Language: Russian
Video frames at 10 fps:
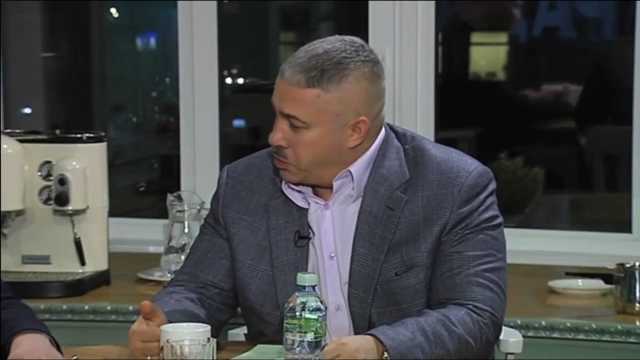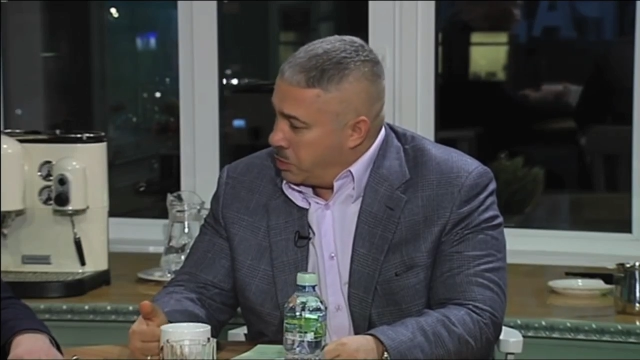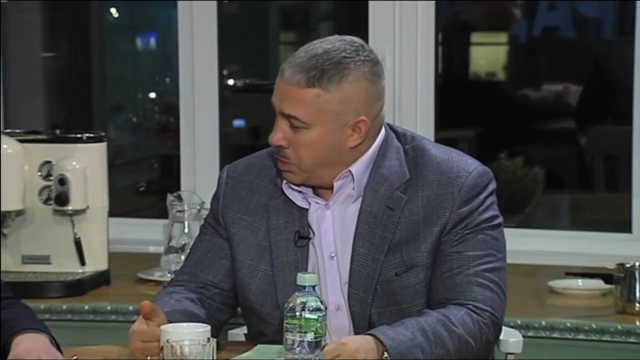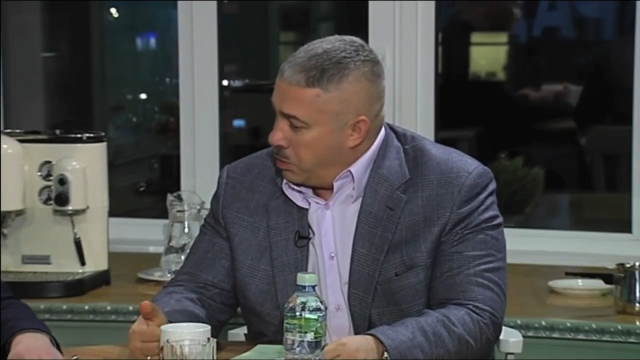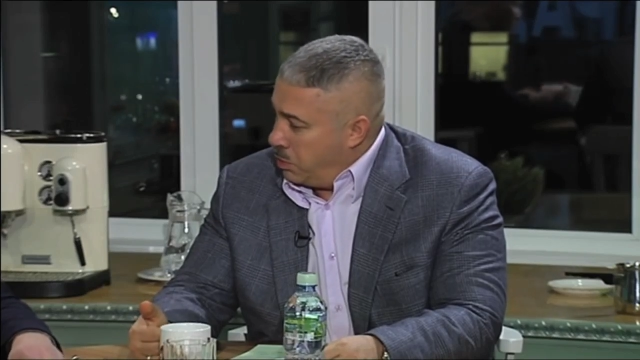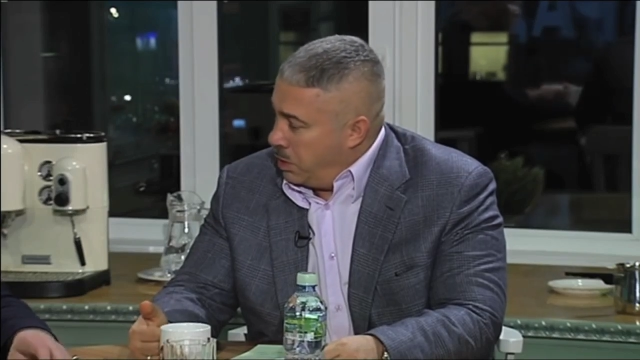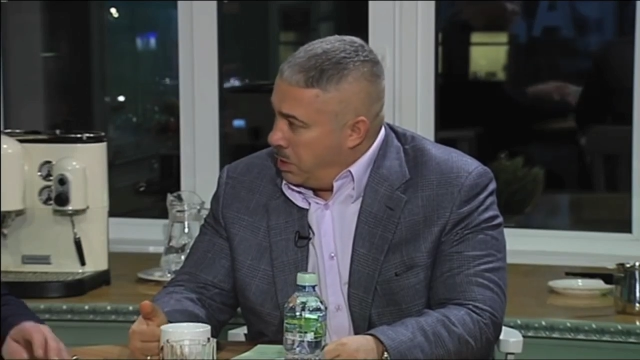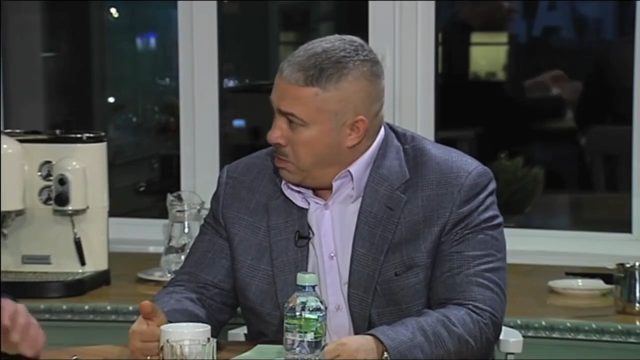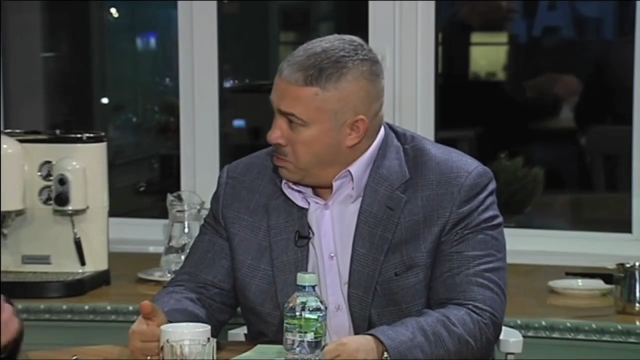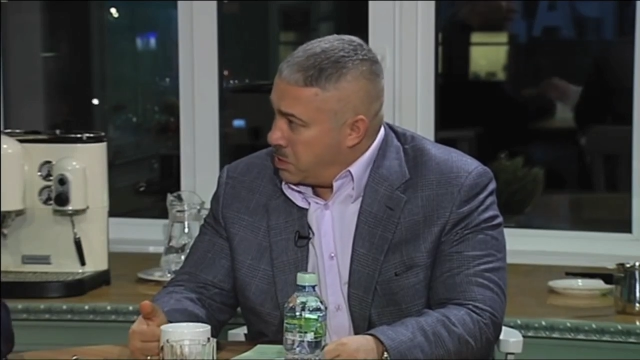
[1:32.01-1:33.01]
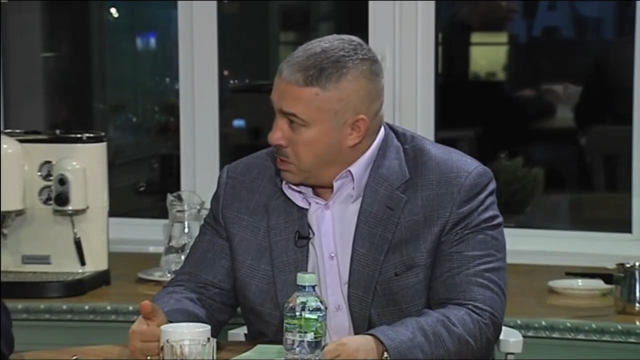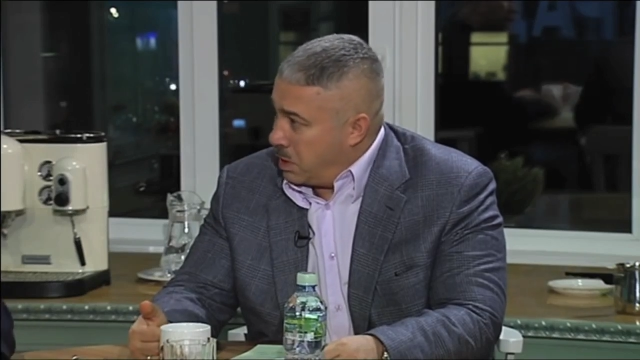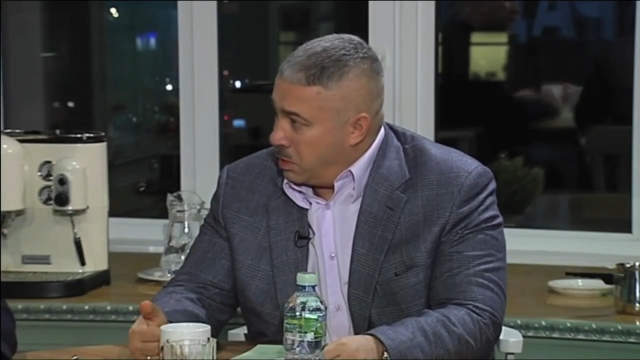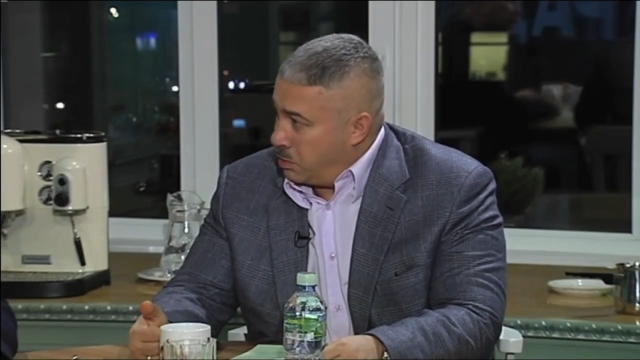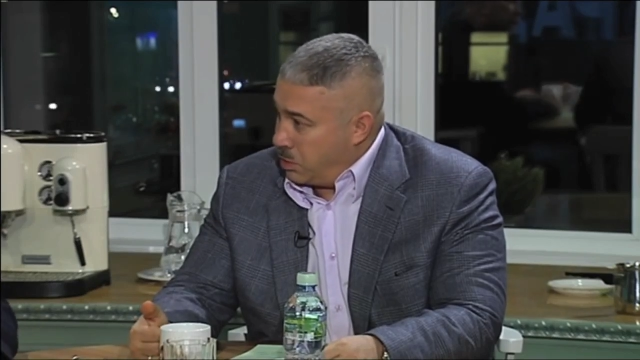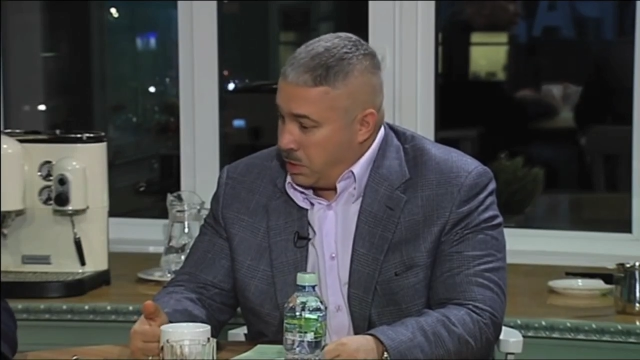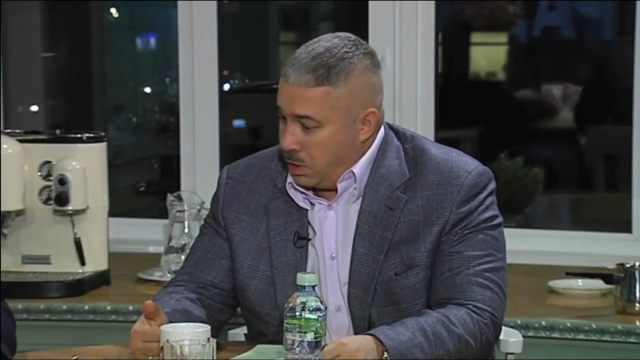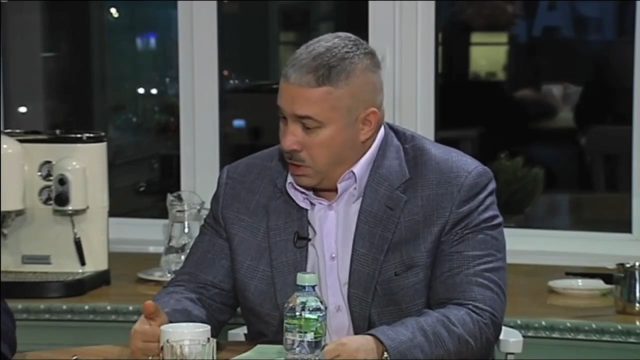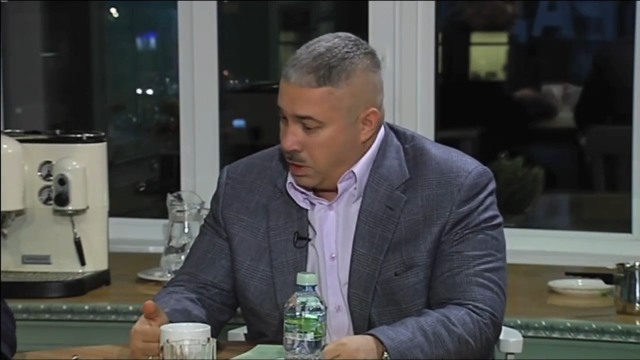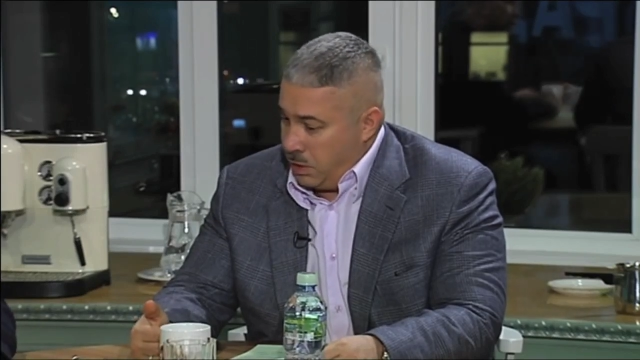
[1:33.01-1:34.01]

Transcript: что такое немцы, которые...